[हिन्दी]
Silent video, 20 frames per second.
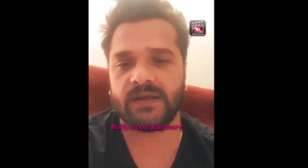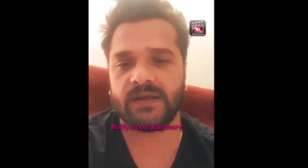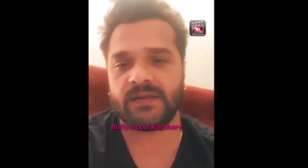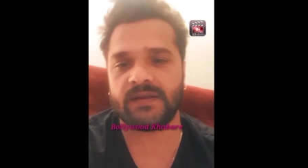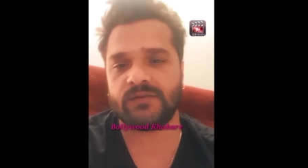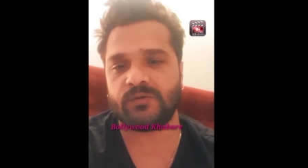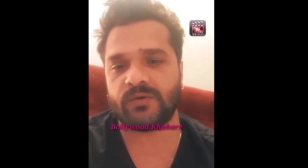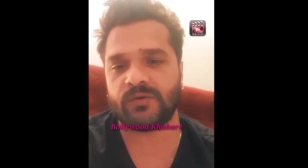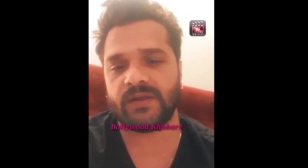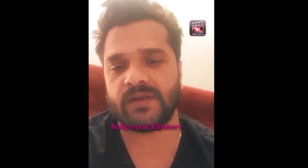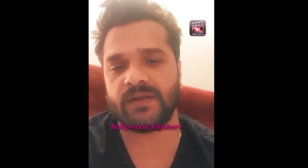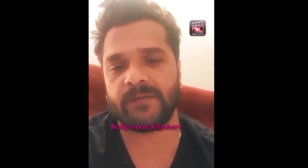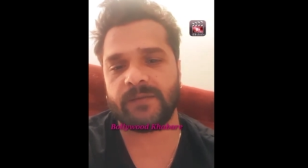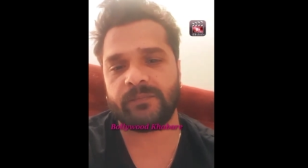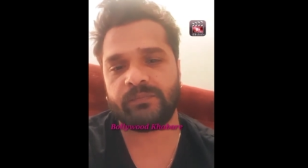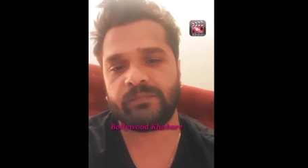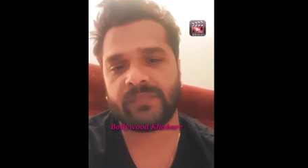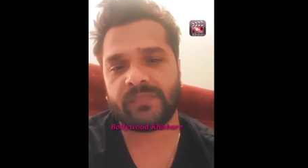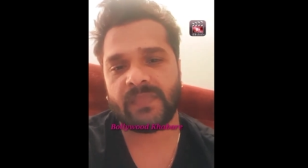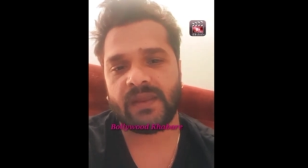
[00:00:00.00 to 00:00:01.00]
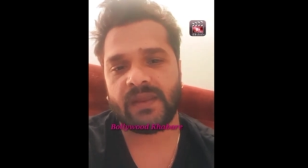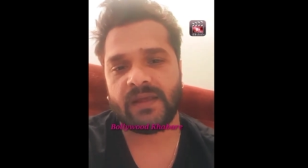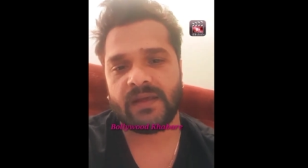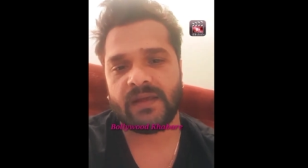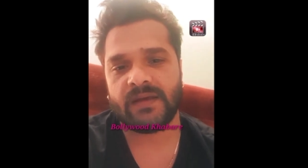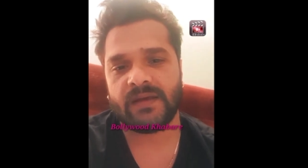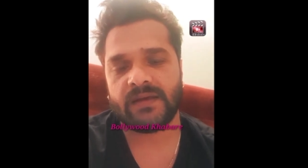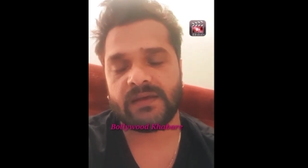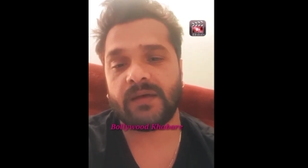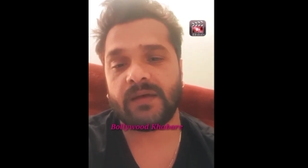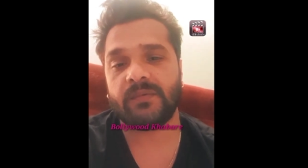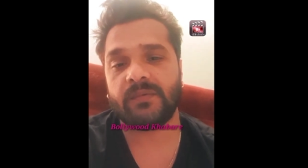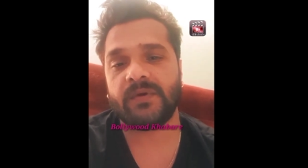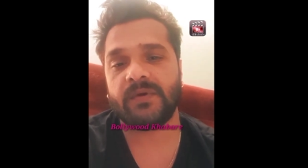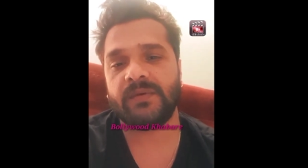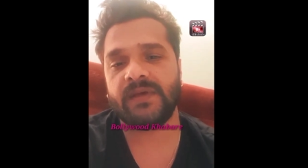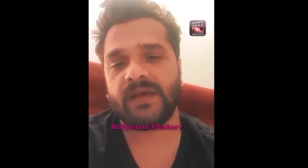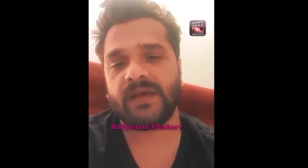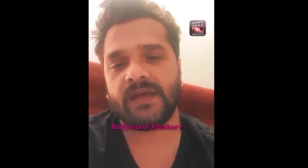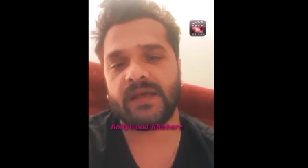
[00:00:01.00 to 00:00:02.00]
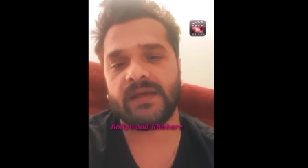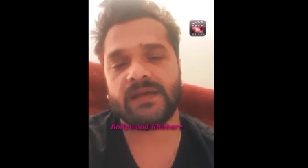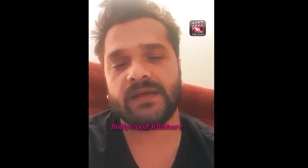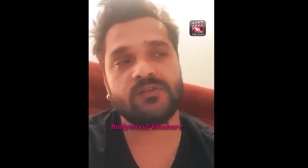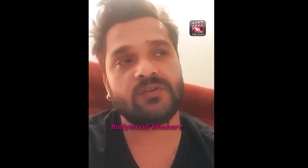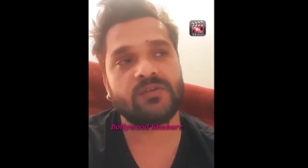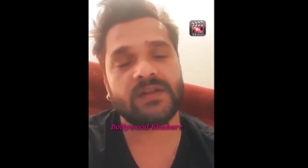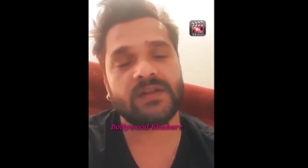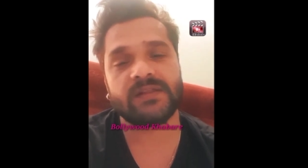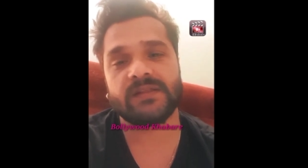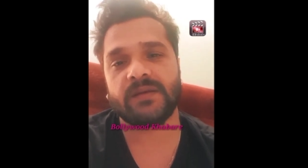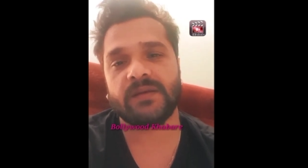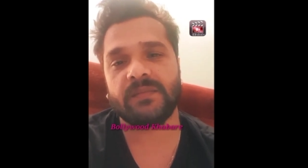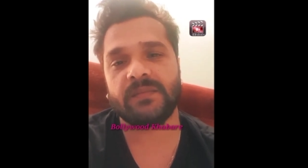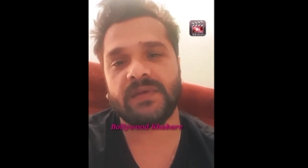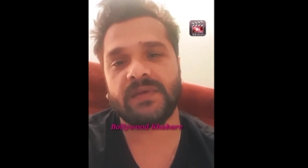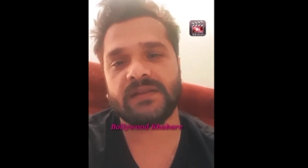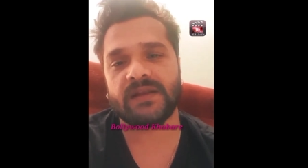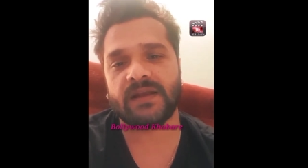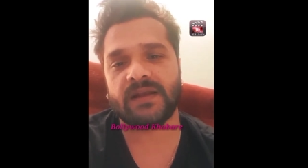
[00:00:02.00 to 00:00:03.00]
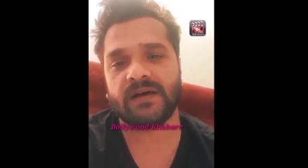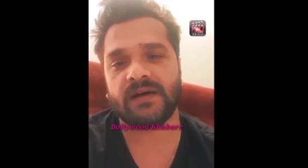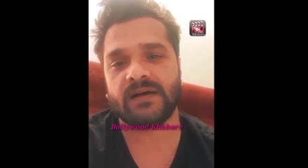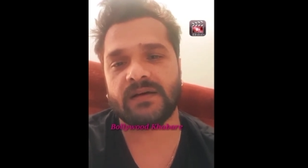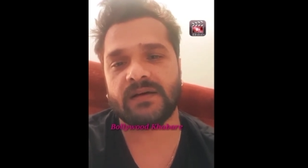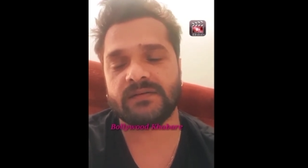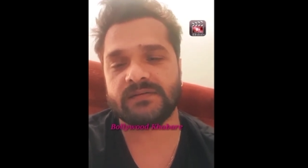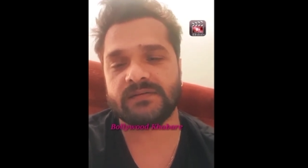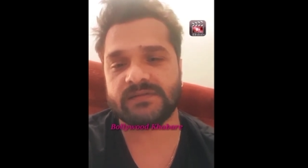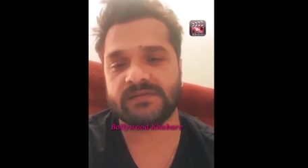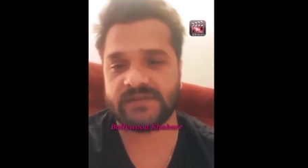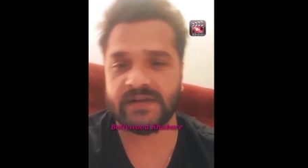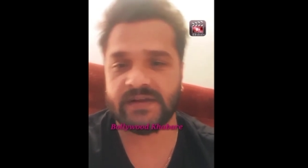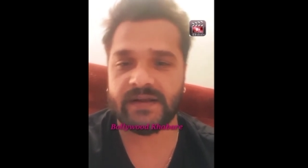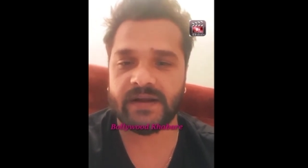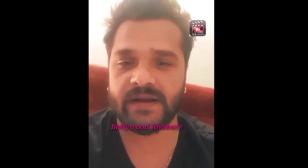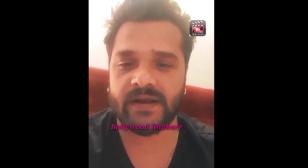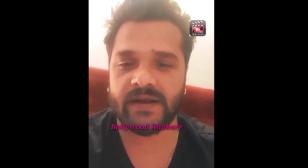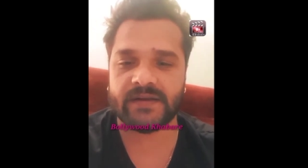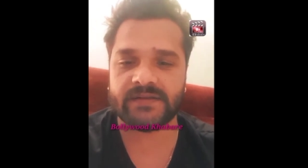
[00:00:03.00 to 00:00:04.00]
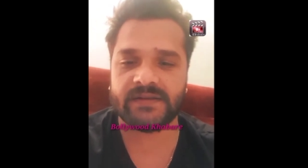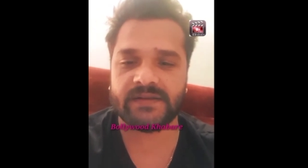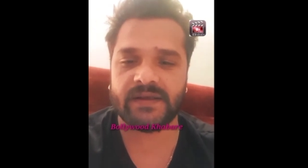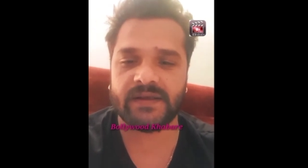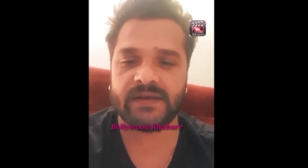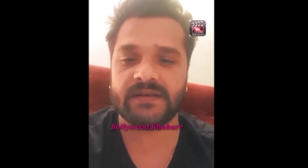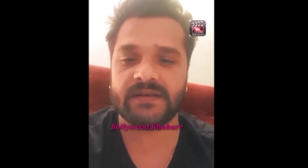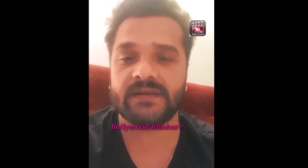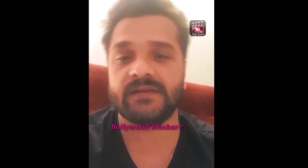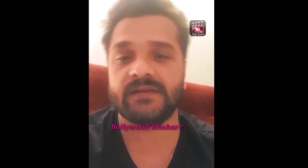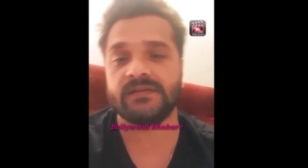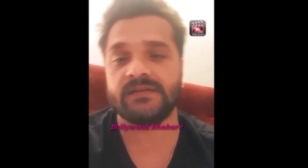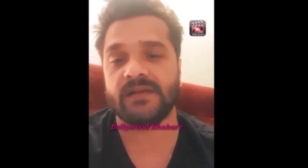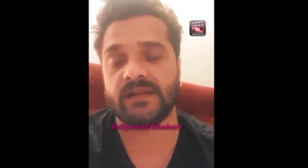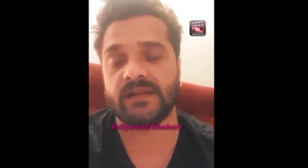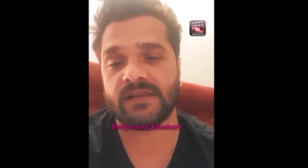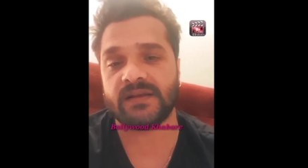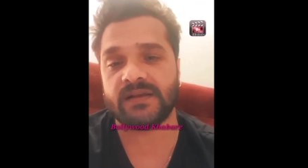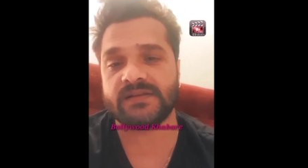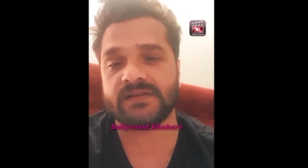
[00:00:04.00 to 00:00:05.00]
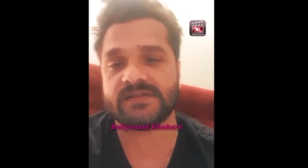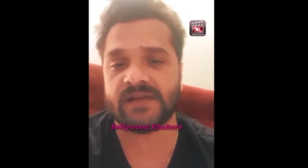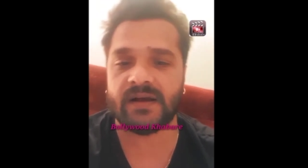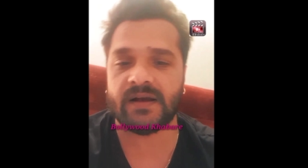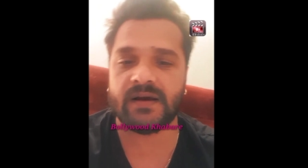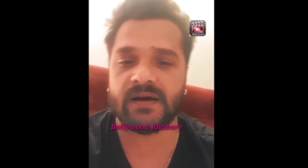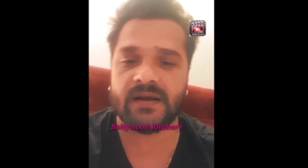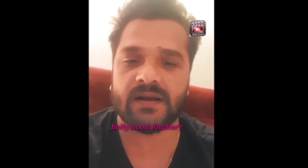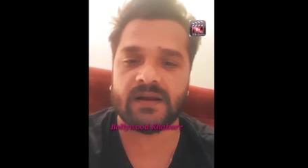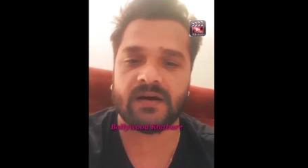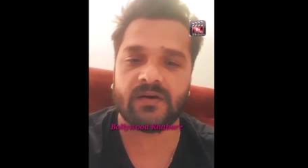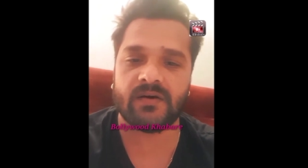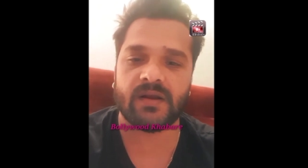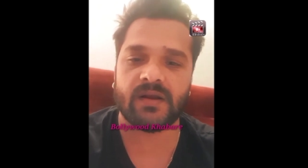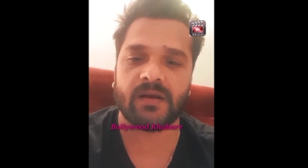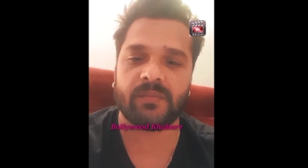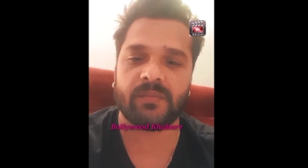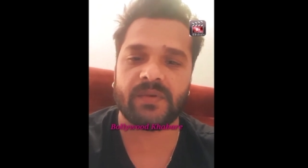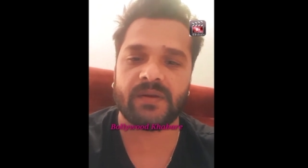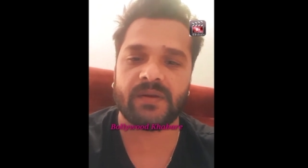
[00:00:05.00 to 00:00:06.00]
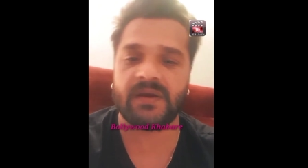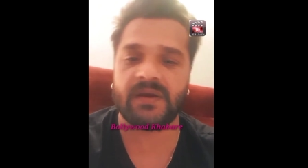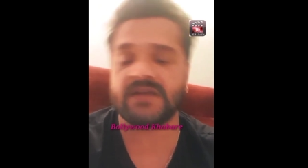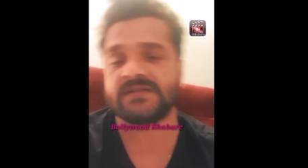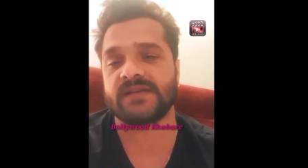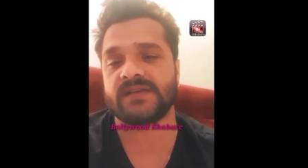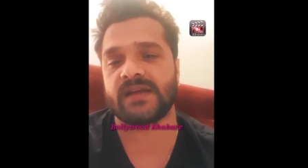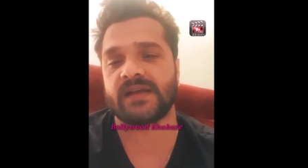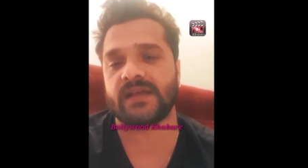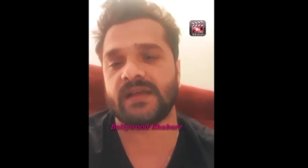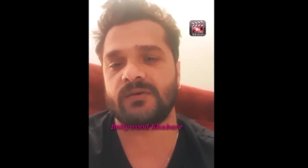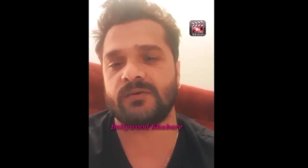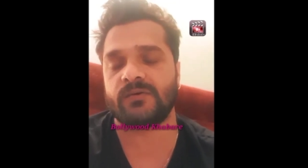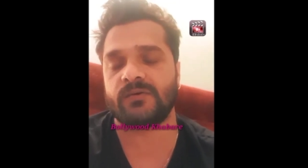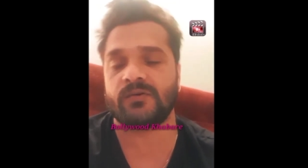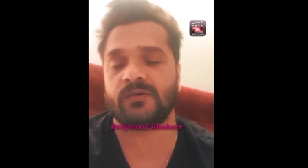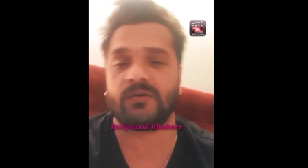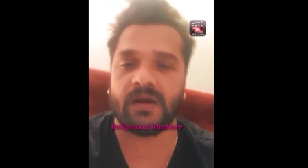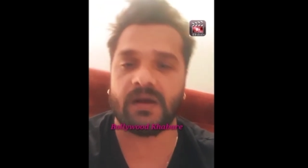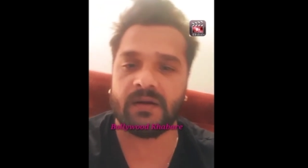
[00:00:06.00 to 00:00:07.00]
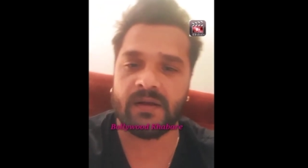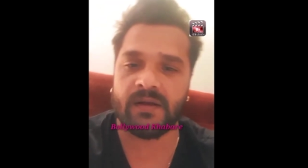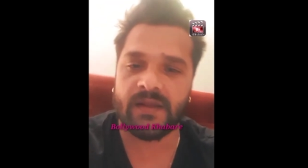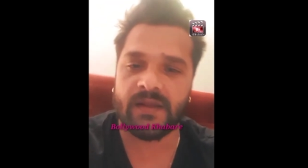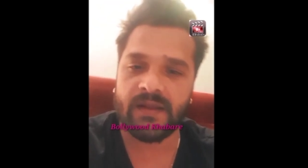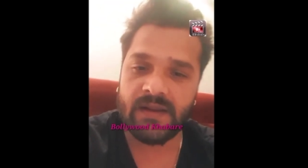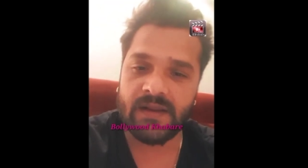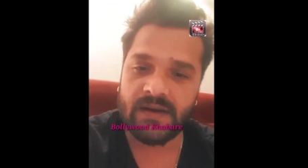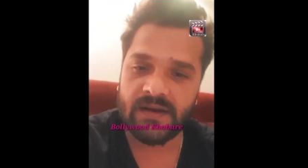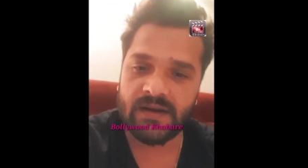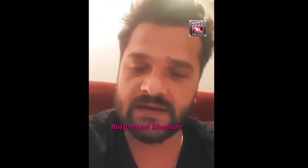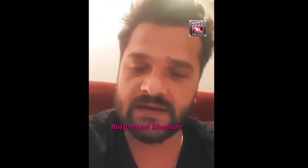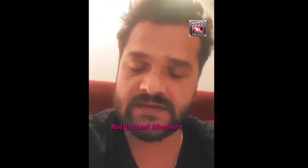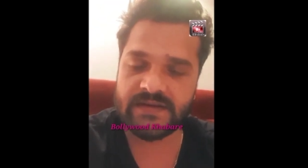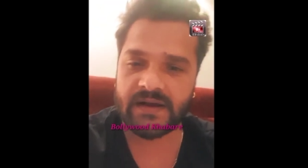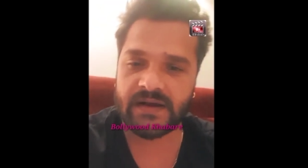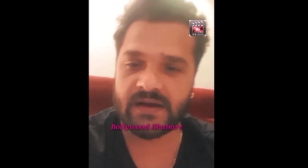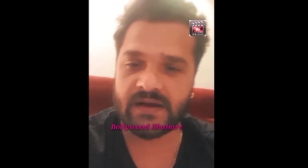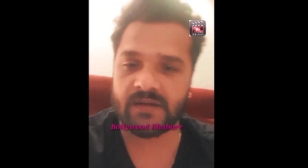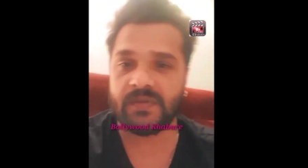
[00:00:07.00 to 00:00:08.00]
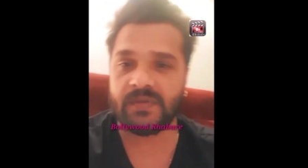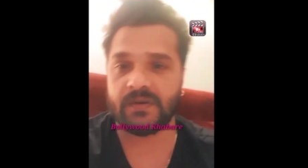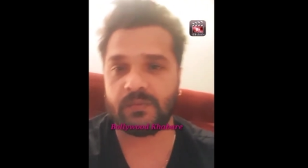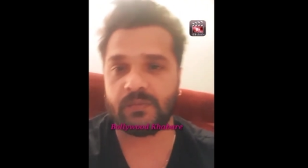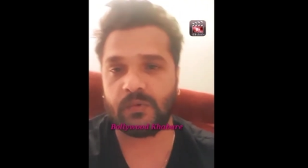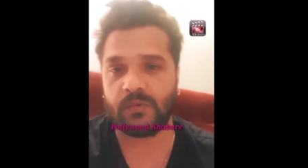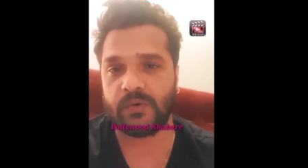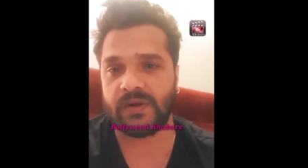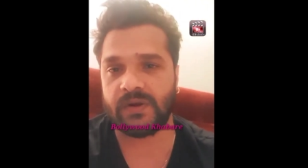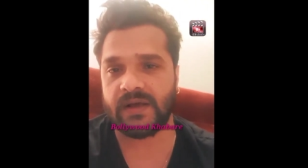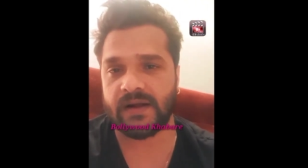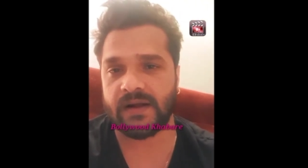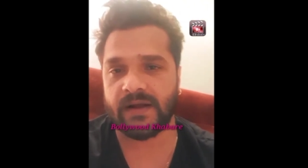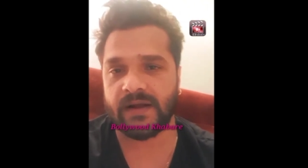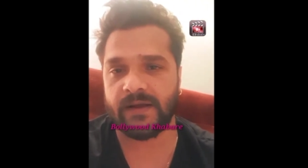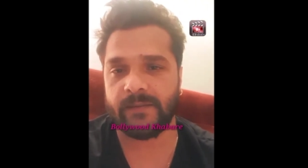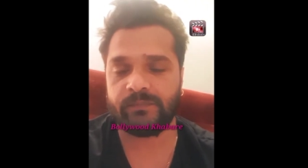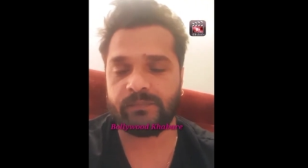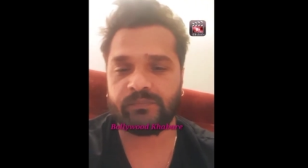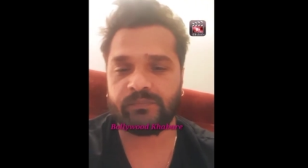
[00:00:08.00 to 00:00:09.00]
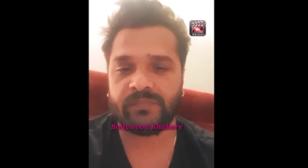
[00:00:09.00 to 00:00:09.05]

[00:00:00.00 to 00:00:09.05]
है कि तो कि यह अभी भैया है कि जो लंदन में इतना जिगरा रखते हैं जो लंदन जाकर और अपने भाषा के लोगों को वहाँ ले जाकर प्रमोट करना